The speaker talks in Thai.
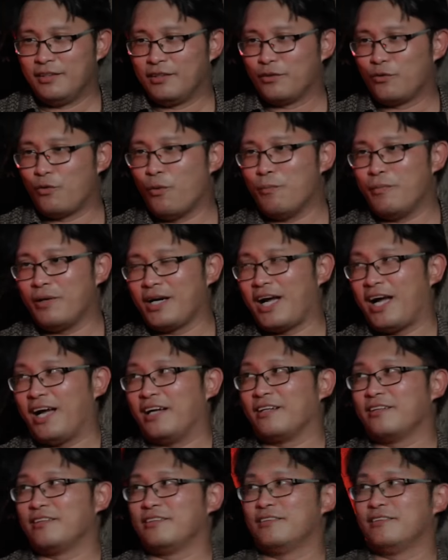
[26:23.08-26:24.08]
กลุ่มมึงอะ
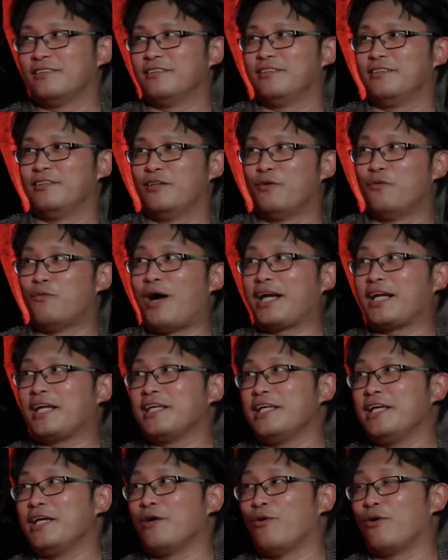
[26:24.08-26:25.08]
วาดกัน
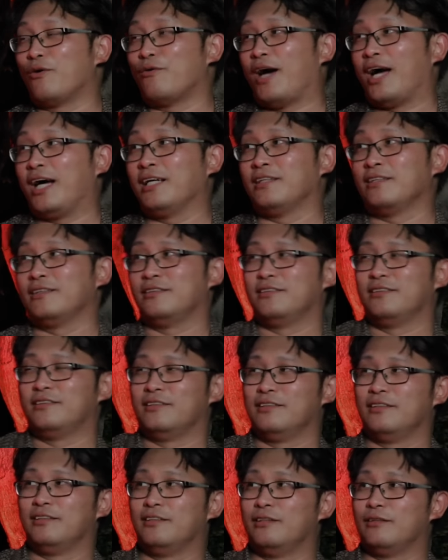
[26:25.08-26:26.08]
กี่คนวะ
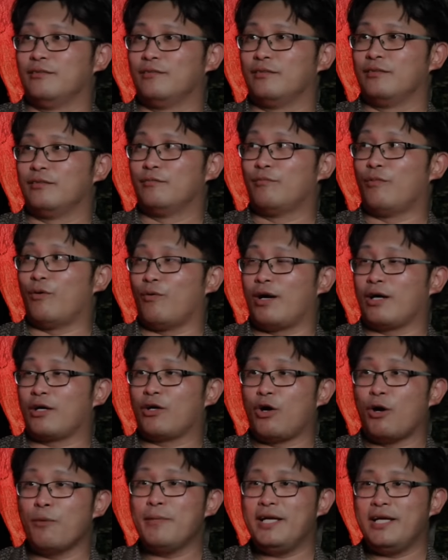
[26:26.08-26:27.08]
บอกว่า
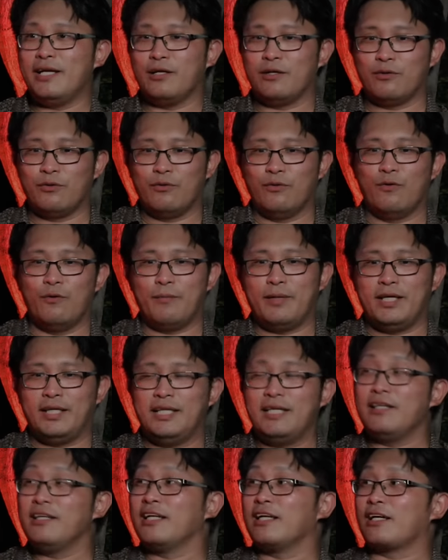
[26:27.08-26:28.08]
ก็มีกูมี
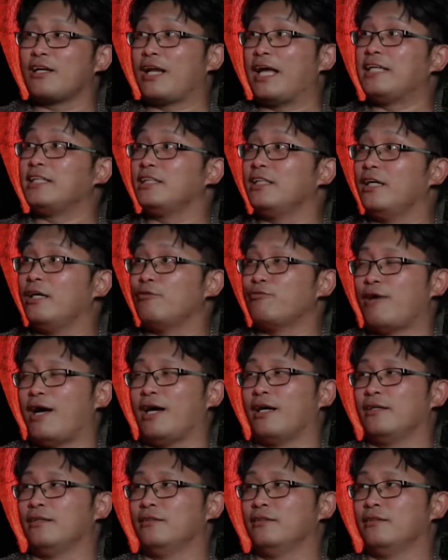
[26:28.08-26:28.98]
นี่นี่ไรชื่อฝั่ง